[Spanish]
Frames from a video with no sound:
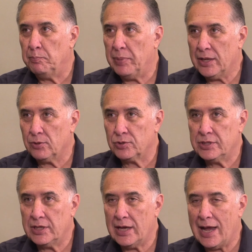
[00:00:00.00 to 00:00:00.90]
pero
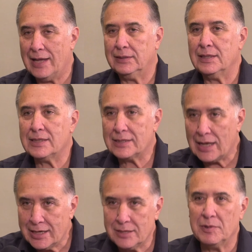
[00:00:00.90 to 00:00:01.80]
si antes de
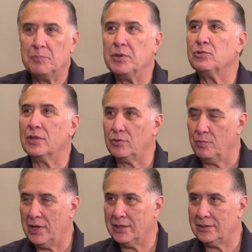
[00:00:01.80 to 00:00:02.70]
salir me empiezo a
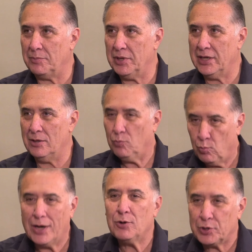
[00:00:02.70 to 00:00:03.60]
tomar también el
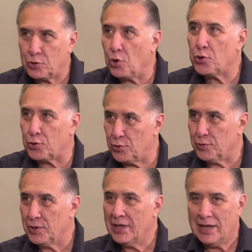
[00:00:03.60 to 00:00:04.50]
vuelo y
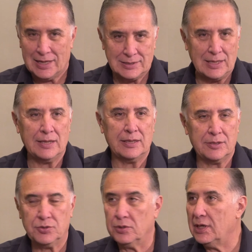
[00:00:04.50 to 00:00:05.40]
corro hacia la
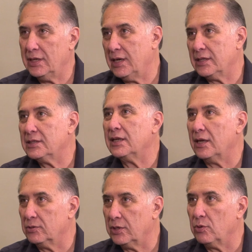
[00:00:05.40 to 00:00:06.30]
dirección de la inercia,
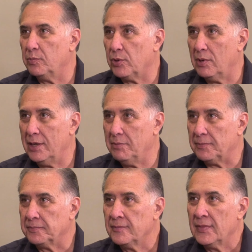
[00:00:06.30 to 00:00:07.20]
ya no tengo el
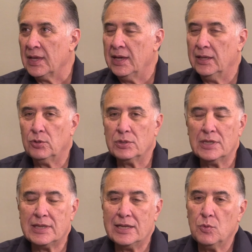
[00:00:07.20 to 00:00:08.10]
problema.
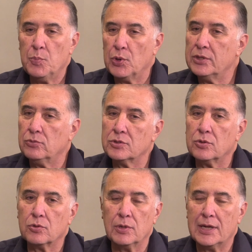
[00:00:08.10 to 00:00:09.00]
Entonces, es un poquito
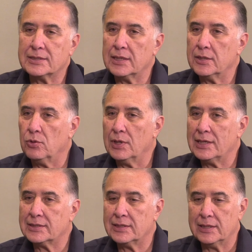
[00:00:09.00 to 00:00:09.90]
esto con, las, con,
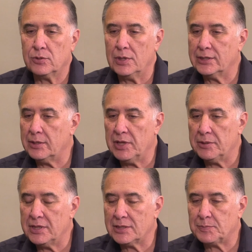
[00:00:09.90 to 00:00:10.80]
las, eh, con el tema de
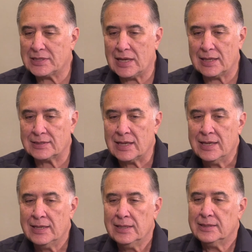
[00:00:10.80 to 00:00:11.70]
vidas pasadas.
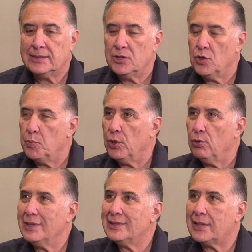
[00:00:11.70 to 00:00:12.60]
Si yo
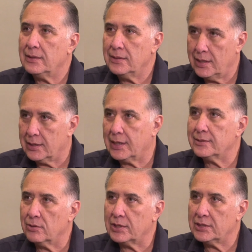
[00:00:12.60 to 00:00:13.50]
puedo entender qué
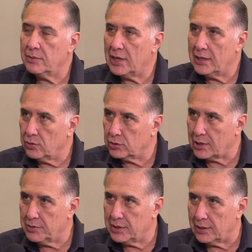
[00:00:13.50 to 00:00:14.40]
es lo que hice mal en
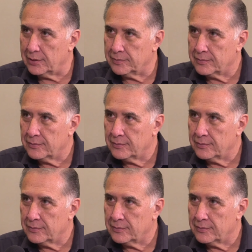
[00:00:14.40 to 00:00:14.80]
otra vida